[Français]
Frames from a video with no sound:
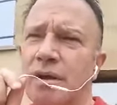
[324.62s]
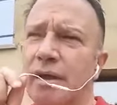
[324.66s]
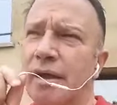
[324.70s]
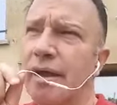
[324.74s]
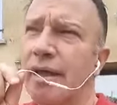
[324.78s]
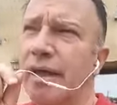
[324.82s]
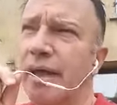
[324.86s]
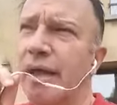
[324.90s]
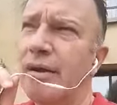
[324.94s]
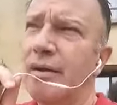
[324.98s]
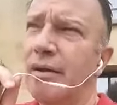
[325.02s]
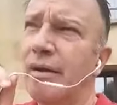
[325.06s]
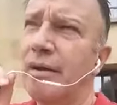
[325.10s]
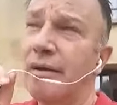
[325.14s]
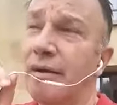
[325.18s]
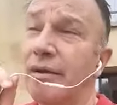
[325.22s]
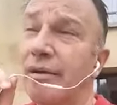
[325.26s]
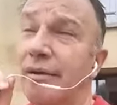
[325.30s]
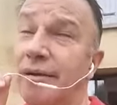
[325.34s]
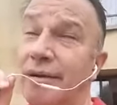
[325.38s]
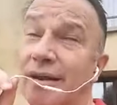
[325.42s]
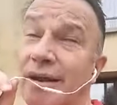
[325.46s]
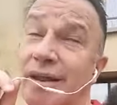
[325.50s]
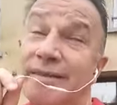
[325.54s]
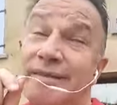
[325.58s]
Et
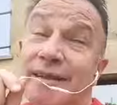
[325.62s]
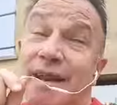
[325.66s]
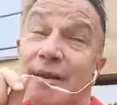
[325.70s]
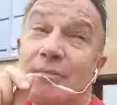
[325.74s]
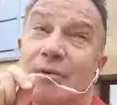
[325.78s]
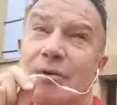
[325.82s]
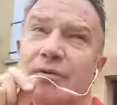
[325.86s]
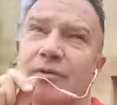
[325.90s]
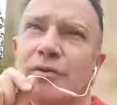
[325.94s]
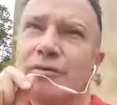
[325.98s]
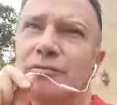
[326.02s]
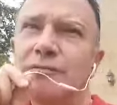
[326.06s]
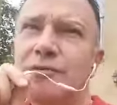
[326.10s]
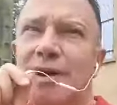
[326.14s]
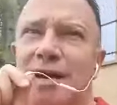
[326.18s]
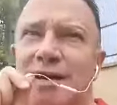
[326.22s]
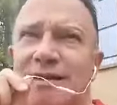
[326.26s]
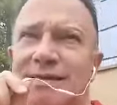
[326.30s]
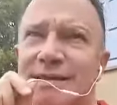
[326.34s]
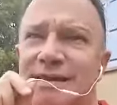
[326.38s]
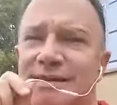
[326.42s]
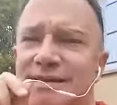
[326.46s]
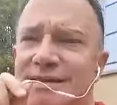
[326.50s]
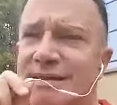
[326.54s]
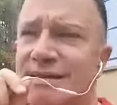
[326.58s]
euh, il est tellement devenu
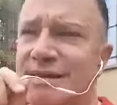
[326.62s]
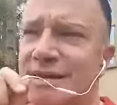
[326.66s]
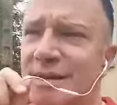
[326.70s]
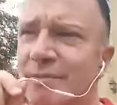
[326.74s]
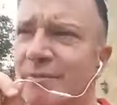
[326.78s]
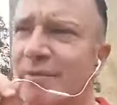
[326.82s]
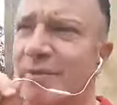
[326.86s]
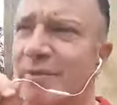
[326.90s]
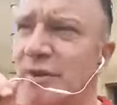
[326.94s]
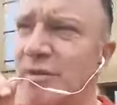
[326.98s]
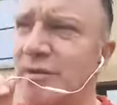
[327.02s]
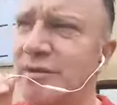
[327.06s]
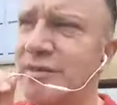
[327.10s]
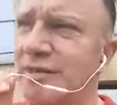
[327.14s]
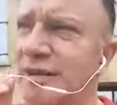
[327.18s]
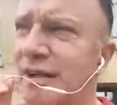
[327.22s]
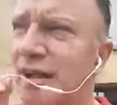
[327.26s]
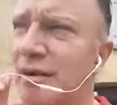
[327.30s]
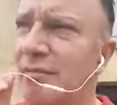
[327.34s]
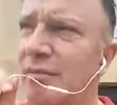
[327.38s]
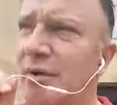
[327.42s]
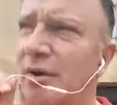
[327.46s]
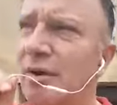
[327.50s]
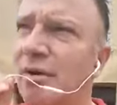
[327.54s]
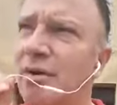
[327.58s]
accessible
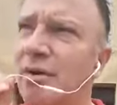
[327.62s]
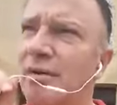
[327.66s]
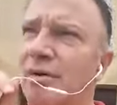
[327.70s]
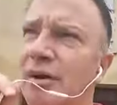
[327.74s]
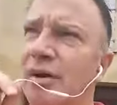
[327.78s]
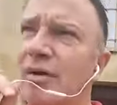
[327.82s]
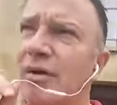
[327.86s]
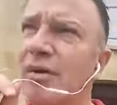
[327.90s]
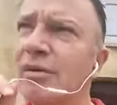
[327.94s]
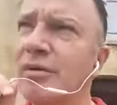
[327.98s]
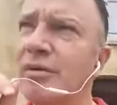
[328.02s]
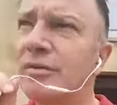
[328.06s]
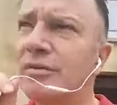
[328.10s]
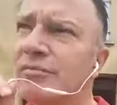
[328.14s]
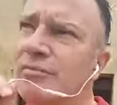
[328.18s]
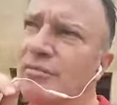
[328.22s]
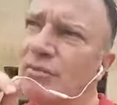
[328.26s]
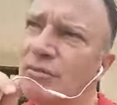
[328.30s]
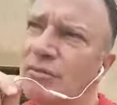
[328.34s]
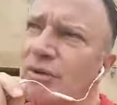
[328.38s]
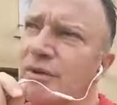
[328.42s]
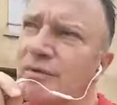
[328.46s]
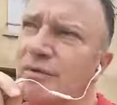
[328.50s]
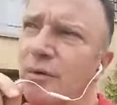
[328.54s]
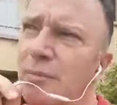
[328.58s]
financièrement et euh,
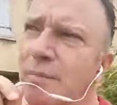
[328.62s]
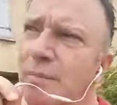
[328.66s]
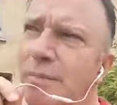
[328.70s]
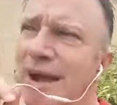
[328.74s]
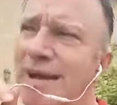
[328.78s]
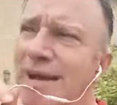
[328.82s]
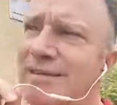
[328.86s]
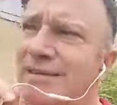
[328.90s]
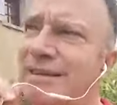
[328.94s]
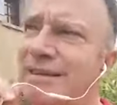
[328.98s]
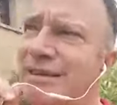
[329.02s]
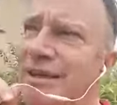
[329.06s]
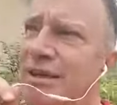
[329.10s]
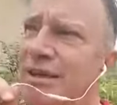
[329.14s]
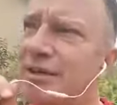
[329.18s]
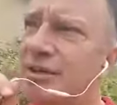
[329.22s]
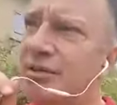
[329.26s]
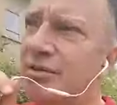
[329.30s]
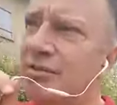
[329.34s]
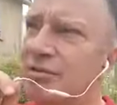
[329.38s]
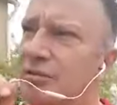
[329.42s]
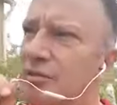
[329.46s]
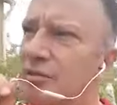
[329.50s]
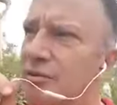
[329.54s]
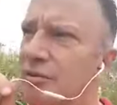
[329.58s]
au niveau
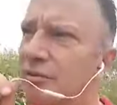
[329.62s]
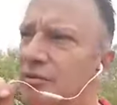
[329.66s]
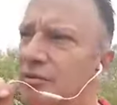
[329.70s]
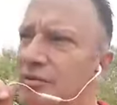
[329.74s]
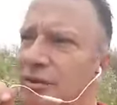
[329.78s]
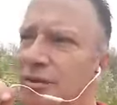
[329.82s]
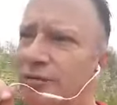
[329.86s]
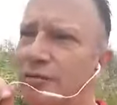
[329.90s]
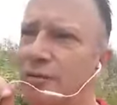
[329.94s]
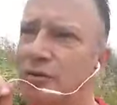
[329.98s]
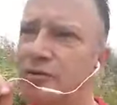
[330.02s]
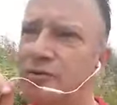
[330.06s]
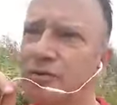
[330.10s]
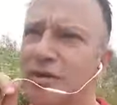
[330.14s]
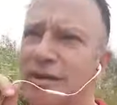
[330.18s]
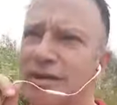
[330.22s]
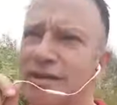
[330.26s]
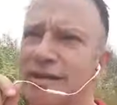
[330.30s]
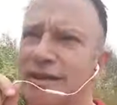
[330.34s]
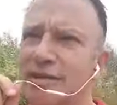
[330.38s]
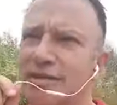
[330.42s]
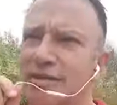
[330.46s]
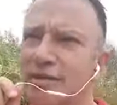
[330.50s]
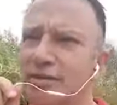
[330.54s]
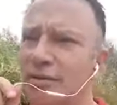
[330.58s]
pratique, de, au niveau
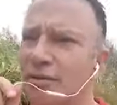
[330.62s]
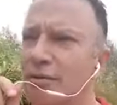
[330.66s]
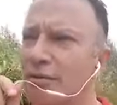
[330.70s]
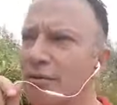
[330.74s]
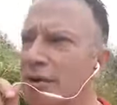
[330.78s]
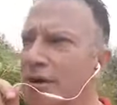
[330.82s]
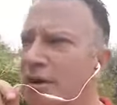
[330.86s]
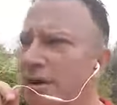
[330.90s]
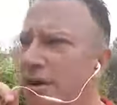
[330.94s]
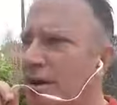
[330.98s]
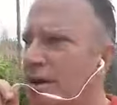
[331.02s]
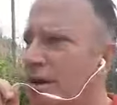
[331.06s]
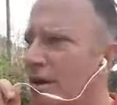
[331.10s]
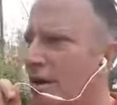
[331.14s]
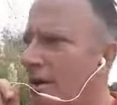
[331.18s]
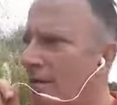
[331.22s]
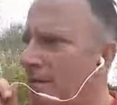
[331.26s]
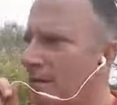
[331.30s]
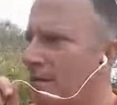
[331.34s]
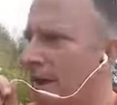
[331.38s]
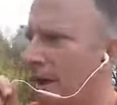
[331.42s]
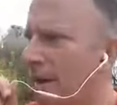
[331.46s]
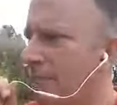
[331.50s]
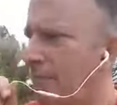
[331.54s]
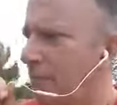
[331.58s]
utilisation
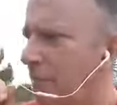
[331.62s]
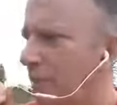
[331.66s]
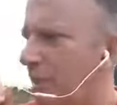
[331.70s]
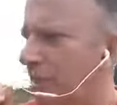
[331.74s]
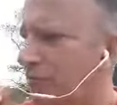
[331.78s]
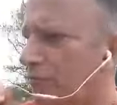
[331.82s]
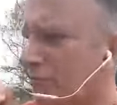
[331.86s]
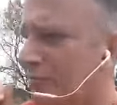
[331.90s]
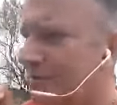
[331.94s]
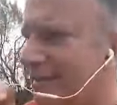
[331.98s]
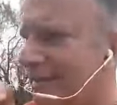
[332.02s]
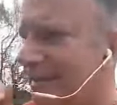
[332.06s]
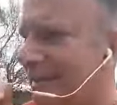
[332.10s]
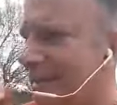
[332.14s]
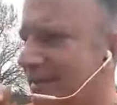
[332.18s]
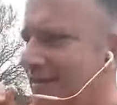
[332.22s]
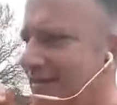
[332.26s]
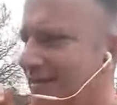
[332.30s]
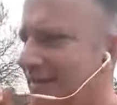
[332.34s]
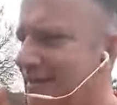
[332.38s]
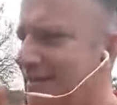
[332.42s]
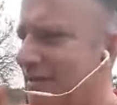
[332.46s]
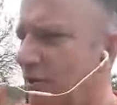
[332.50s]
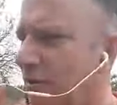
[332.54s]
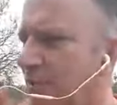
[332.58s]
par rapport à tout ce qui
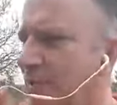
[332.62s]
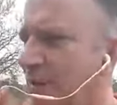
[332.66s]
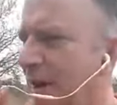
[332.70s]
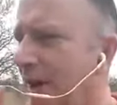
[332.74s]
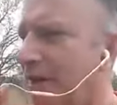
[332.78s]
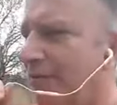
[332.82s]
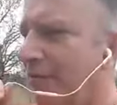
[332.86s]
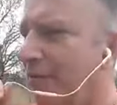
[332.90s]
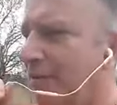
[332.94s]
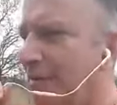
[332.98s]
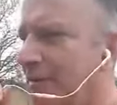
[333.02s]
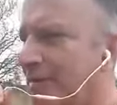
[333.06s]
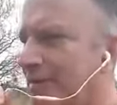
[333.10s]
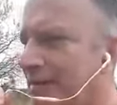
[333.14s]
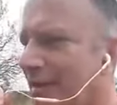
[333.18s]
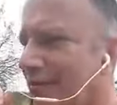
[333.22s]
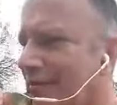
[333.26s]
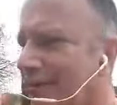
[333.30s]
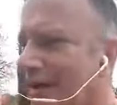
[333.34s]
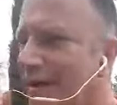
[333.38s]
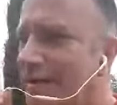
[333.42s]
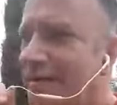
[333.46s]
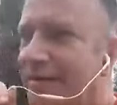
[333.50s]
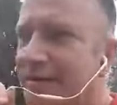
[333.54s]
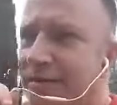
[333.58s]
existait auparavant que ça
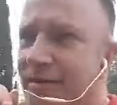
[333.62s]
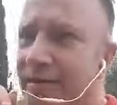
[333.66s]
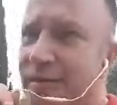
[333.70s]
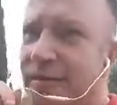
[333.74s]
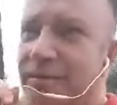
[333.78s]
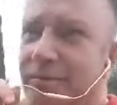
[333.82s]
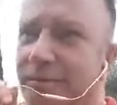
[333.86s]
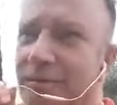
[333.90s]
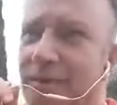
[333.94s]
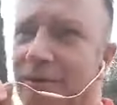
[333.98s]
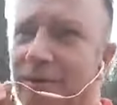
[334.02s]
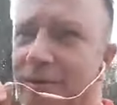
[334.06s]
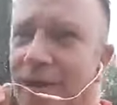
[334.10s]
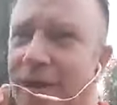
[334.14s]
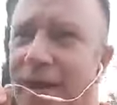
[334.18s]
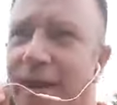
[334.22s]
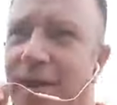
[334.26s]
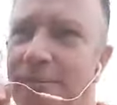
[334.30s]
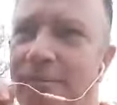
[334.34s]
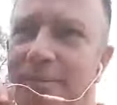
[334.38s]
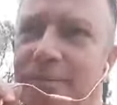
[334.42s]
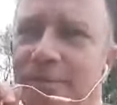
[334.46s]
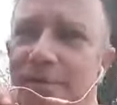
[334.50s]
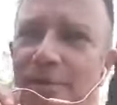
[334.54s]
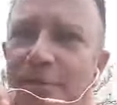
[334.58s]
va être de
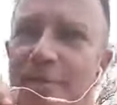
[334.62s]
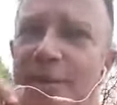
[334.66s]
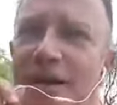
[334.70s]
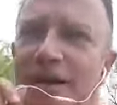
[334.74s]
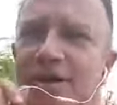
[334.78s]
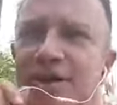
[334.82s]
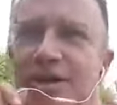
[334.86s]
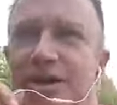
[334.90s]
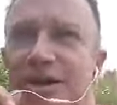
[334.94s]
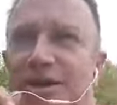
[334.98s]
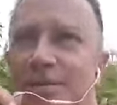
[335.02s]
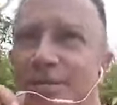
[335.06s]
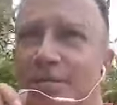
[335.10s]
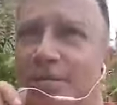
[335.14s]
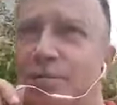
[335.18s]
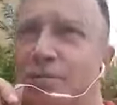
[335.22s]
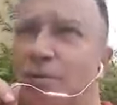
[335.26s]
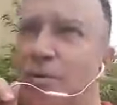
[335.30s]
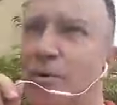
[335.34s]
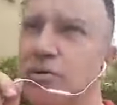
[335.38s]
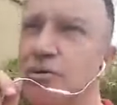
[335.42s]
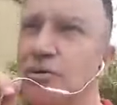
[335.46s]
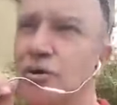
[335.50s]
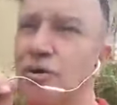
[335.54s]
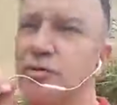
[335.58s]
la pure magie
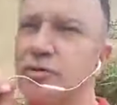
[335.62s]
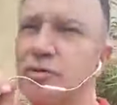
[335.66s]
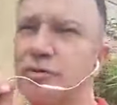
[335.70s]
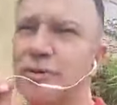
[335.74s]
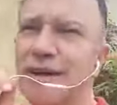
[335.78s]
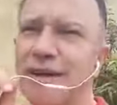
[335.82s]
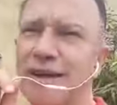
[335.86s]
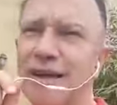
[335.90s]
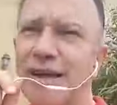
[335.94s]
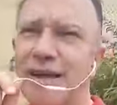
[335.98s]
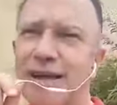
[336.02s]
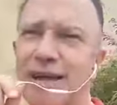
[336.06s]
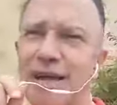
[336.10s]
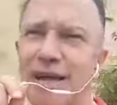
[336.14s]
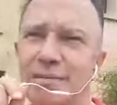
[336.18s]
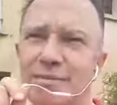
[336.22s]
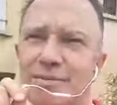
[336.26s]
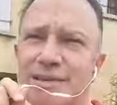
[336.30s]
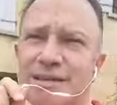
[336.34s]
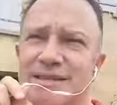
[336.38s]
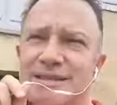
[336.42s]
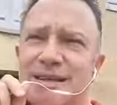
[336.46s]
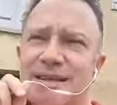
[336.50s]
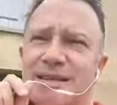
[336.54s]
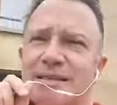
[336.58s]
pour aujourd'hui créer un
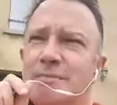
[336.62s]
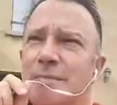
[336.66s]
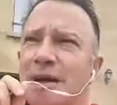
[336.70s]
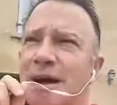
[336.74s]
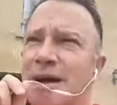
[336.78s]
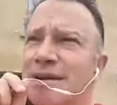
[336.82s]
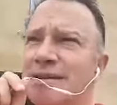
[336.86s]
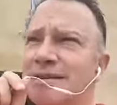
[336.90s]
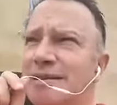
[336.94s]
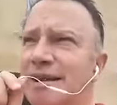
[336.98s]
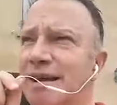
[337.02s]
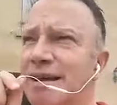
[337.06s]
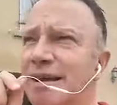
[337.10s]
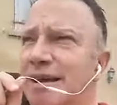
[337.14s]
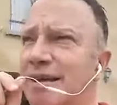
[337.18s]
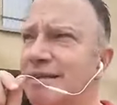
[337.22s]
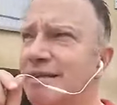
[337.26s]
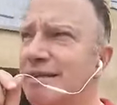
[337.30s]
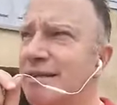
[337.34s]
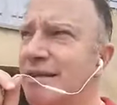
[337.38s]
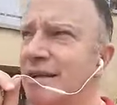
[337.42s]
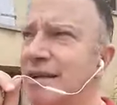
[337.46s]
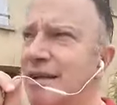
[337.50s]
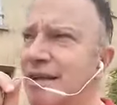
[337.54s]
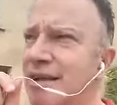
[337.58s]
business par
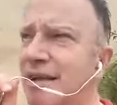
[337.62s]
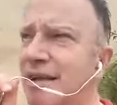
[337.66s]
Internet